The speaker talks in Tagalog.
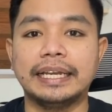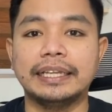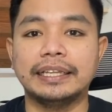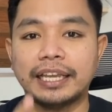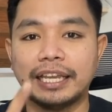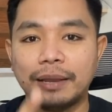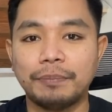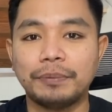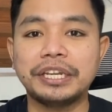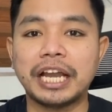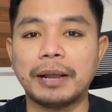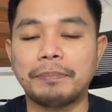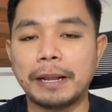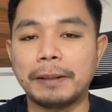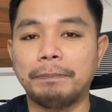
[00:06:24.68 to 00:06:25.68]
yan. Kaya po
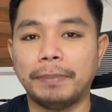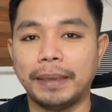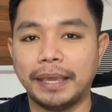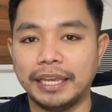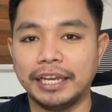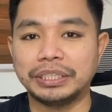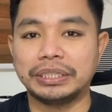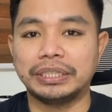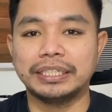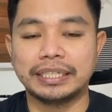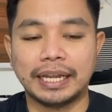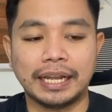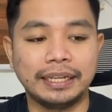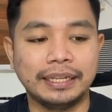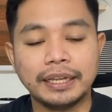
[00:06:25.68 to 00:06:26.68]
nakapag pay out na
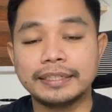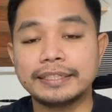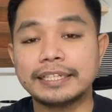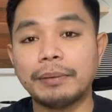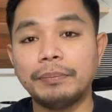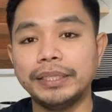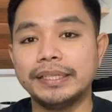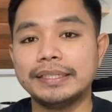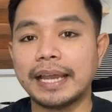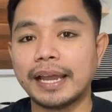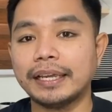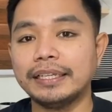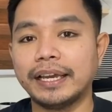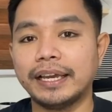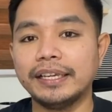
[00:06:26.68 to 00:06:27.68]
siya. Sabi niya sa
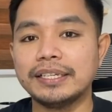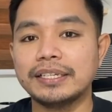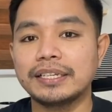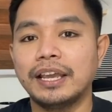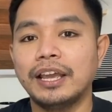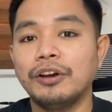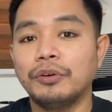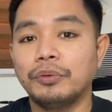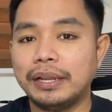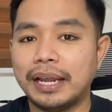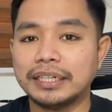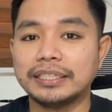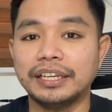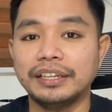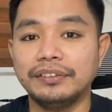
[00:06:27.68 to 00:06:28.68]
akin guys,
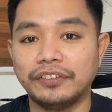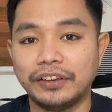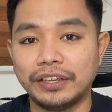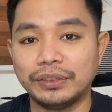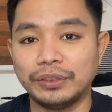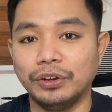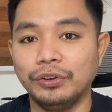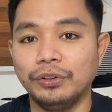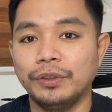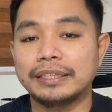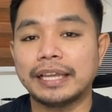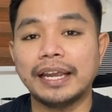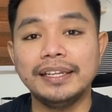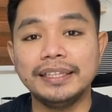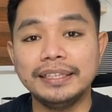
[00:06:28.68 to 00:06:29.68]
wala siyang invite, no?
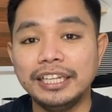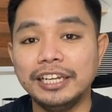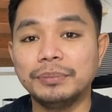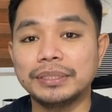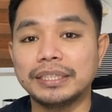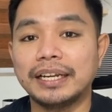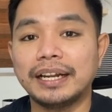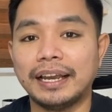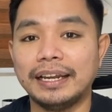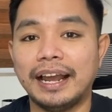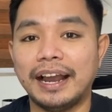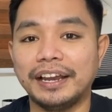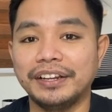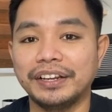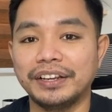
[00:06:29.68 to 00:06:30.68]
Dahil hindi naman talaga
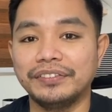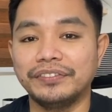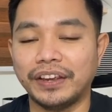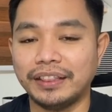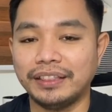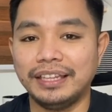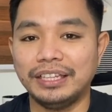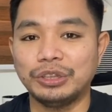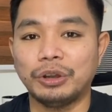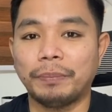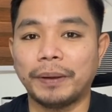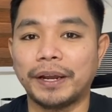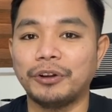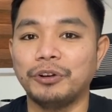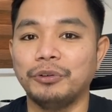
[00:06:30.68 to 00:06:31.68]
kailangan ng invite dito
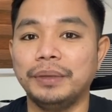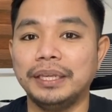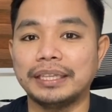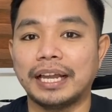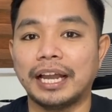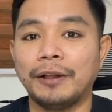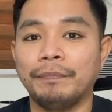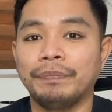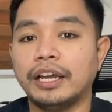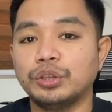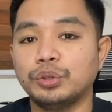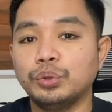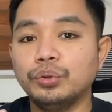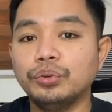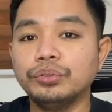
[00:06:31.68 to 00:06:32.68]
para kumita.
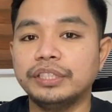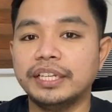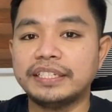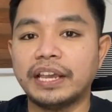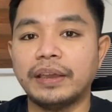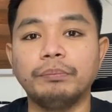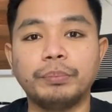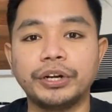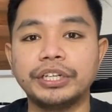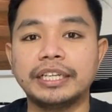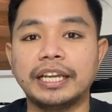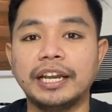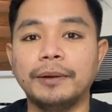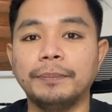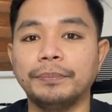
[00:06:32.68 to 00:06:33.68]
At nung December
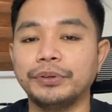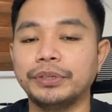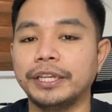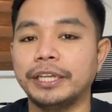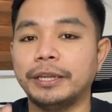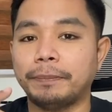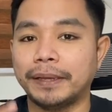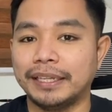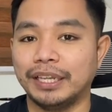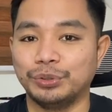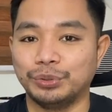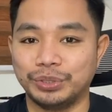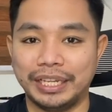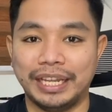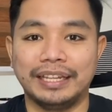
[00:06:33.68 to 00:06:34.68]
niya lang po yan na
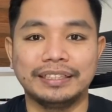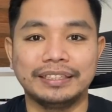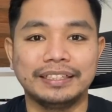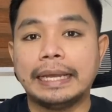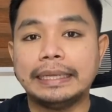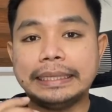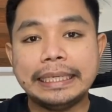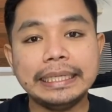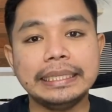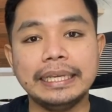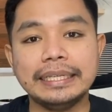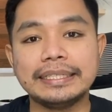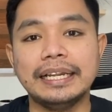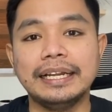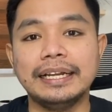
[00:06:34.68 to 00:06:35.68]
panalunan. At 3
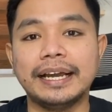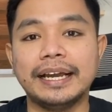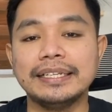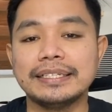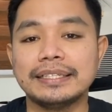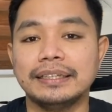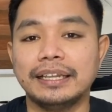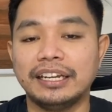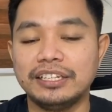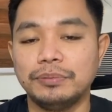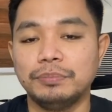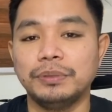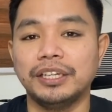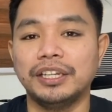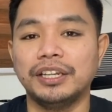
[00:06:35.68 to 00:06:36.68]
days lang guys,
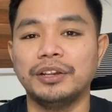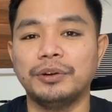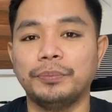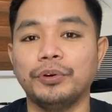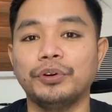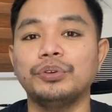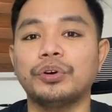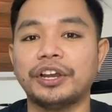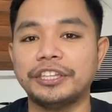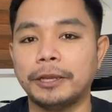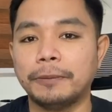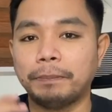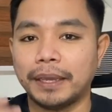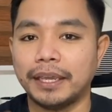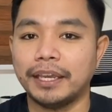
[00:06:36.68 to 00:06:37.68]
na-receive niya na po yung
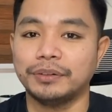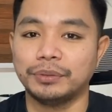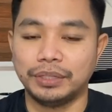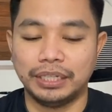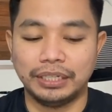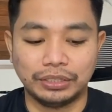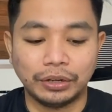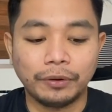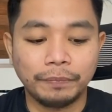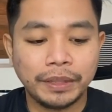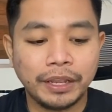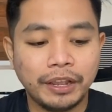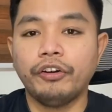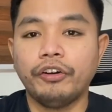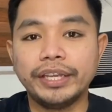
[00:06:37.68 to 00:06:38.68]
kanyang payout dito.
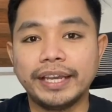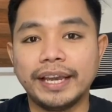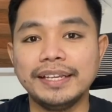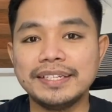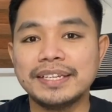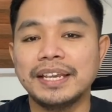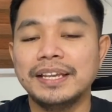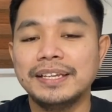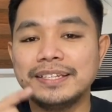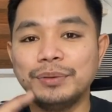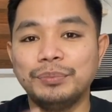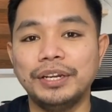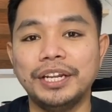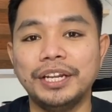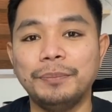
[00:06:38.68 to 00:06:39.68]
Okay guys,
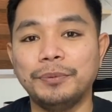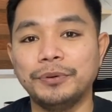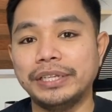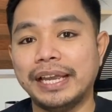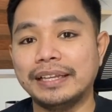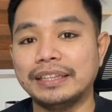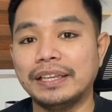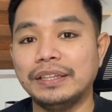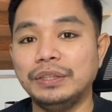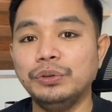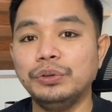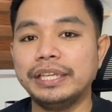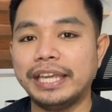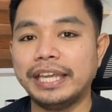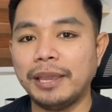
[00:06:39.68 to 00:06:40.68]
simulan na po natin
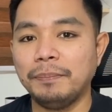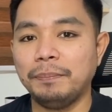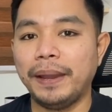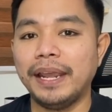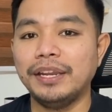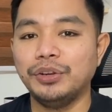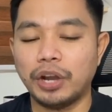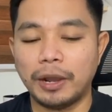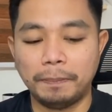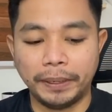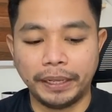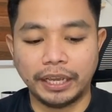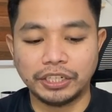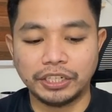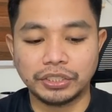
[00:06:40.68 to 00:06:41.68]
yung gameplay ng
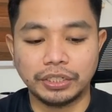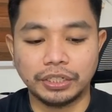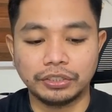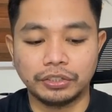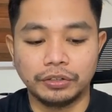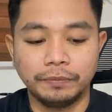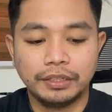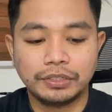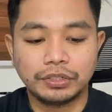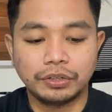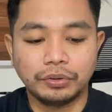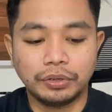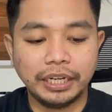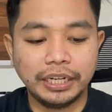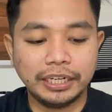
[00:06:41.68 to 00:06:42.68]
application na to.
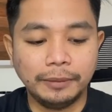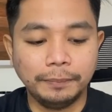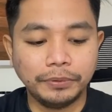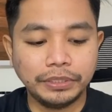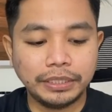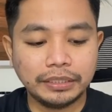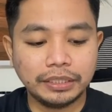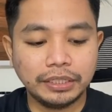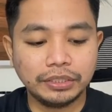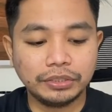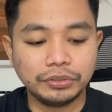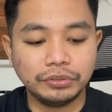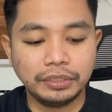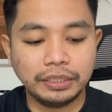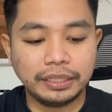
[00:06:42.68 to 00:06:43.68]
So, click lang po natin
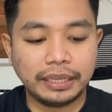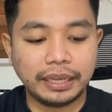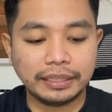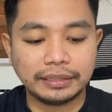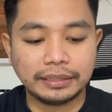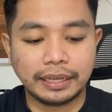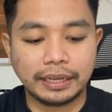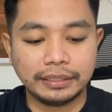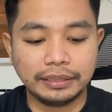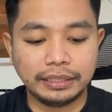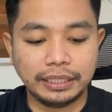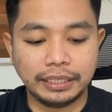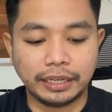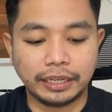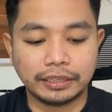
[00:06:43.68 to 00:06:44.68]
itong Get a
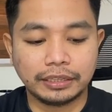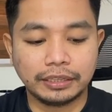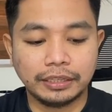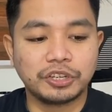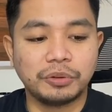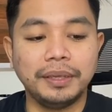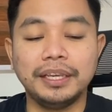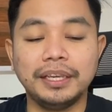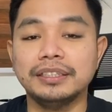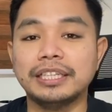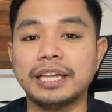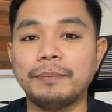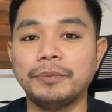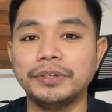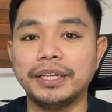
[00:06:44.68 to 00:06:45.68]
Ticket. So,
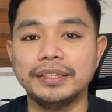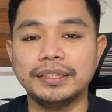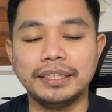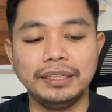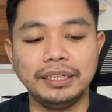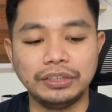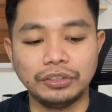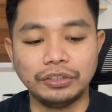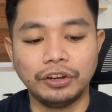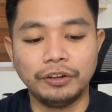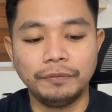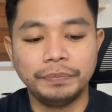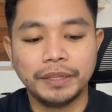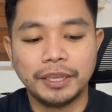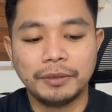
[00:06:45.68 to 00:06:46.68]
makita po natin
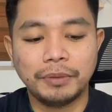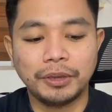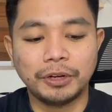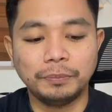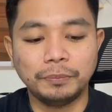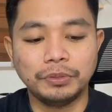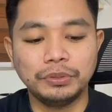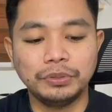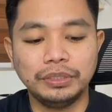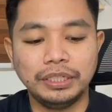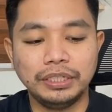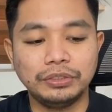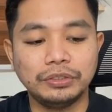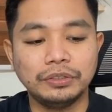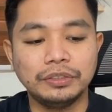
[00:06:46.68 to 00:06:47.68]
dito, meron po
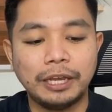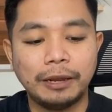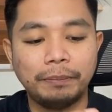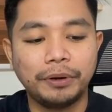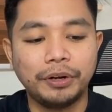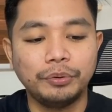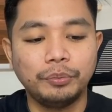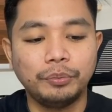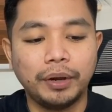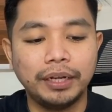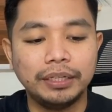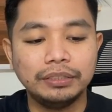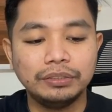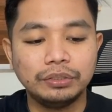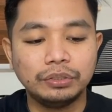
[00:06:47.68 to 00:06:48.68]
ditong number
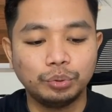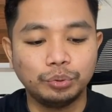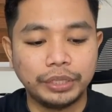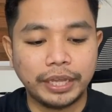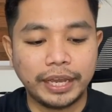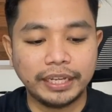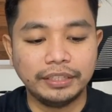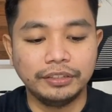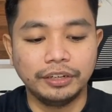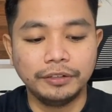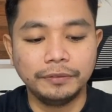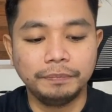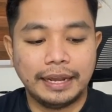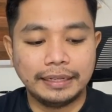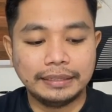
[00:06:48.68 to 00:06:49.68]
1 to 9,
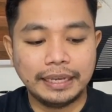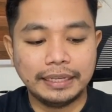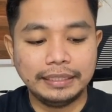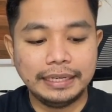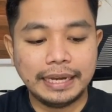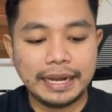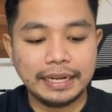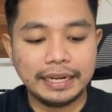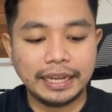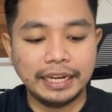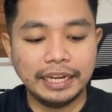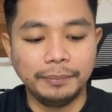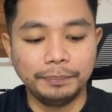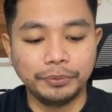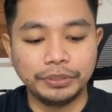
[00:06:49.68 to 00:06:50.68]
no? And then,
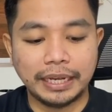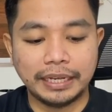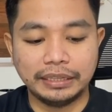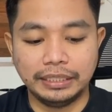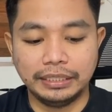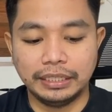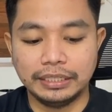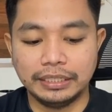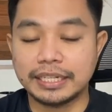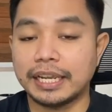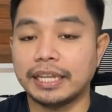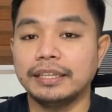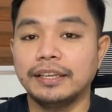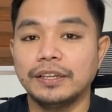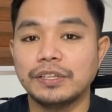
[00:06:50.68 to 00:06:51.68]
ilalagay lang po natin yan
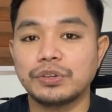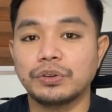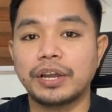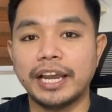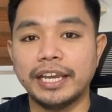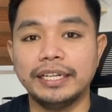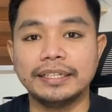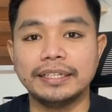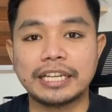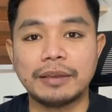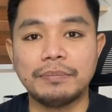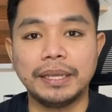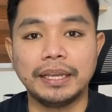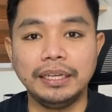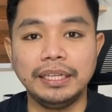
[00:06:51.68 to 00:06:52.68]
dyan. So, gaya ng
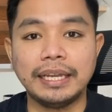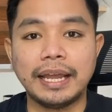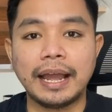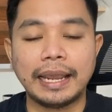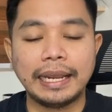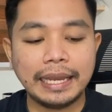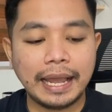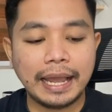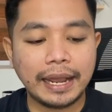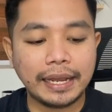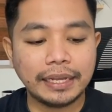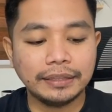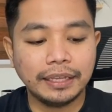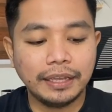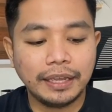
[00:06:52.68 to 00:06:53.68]
sabi kanina,
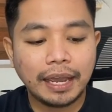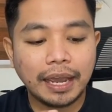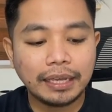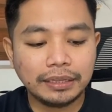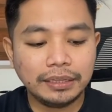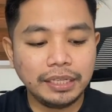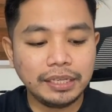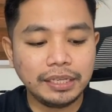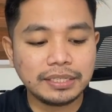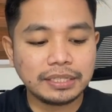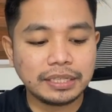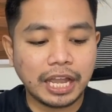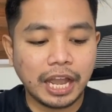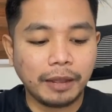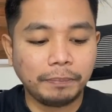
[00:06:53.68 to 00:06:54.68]
kailangan at
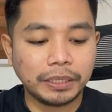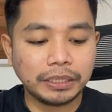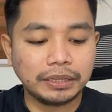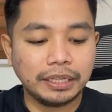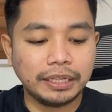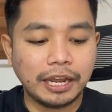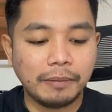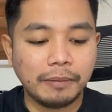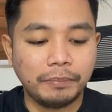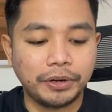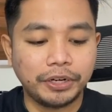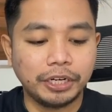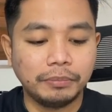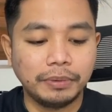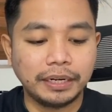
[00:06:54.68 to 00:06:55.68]
least apat na
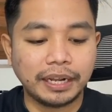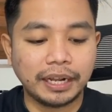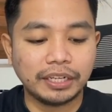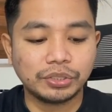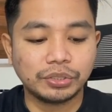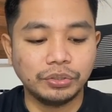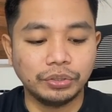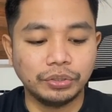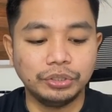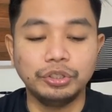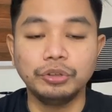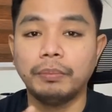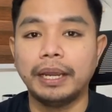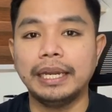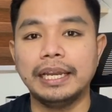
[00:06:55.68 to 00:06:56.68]
number na magkakasunod
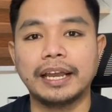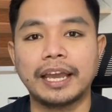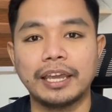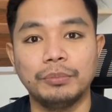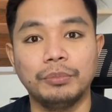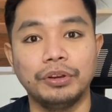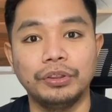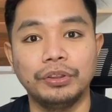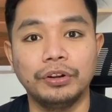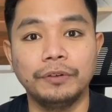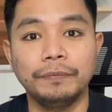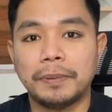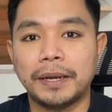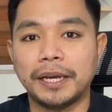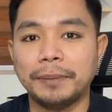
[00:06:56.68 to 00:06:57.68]
yung mailagay mo no
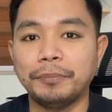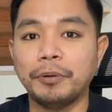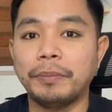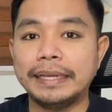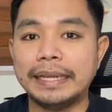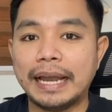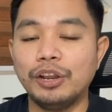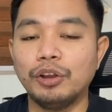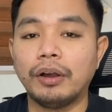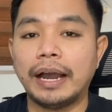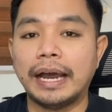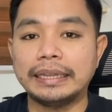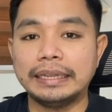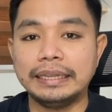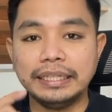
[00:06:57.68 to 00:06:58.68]
para po manalo
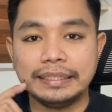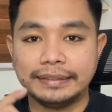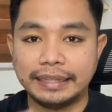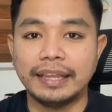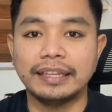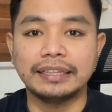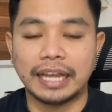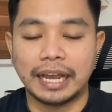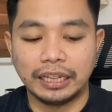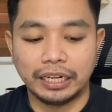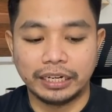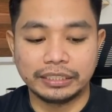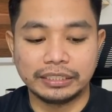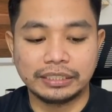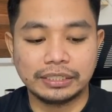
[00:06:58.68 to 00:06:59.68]
ka at least $10.
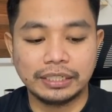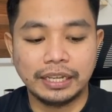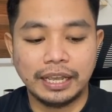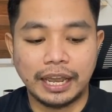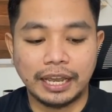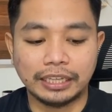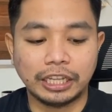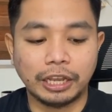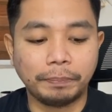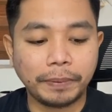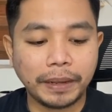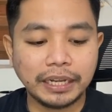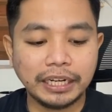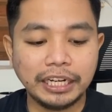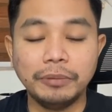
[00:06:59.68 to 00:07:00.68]
dollars At
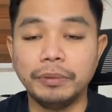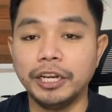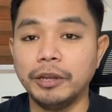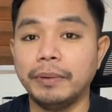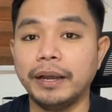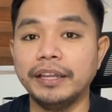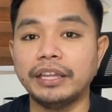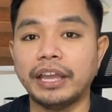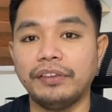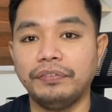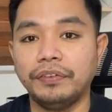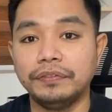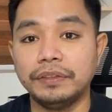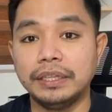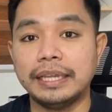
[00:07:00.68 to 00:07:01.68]
kapag lima naman ay
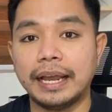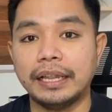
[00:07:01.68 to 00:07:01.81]
$50